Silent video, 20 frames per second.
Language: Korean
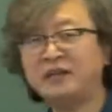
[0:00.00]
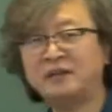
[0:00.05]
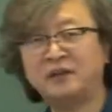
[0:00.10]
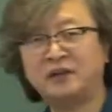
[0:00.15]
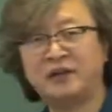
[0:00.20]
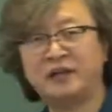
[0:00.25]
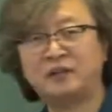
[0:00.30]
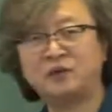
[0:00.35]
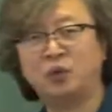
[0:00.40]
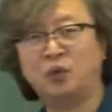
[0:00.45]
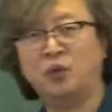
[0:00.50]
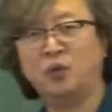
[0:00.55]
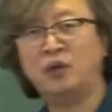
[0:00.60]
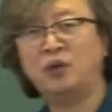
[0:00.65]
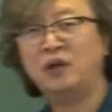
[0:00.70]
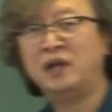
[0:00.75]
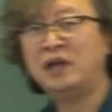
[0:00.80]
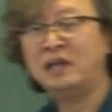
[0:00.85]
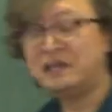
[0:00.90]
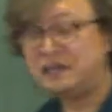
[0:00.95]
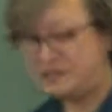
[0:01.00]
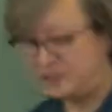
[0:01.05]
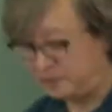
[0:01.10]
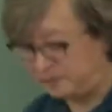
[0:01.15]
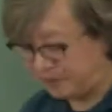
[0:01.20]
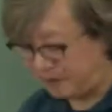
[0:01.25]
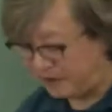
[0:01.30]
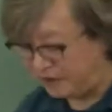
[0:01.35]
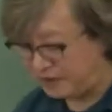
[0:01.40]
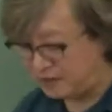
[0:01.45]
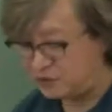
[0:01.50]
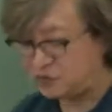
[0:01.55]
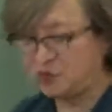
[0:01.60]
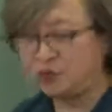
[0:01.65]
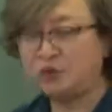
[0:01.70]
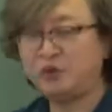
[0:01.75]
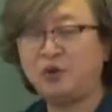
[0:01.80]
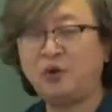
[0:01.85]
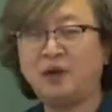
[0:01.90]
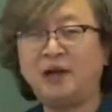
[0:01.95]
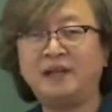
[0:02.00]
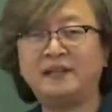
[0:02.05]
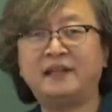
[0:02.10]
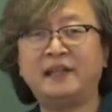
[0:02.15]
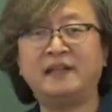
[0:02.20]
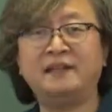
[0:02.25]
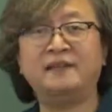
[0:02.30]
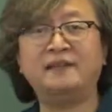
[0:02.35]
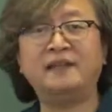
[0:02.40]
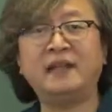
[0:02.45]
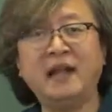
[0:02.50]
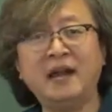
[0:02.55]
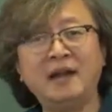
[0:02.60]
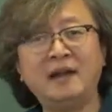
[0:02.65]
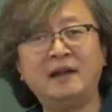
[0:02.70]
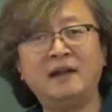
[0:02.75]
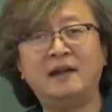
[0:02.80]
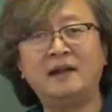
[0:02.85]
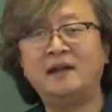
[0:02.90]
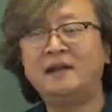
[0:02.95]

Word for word: 하더라도 집행이 종료가 된 날,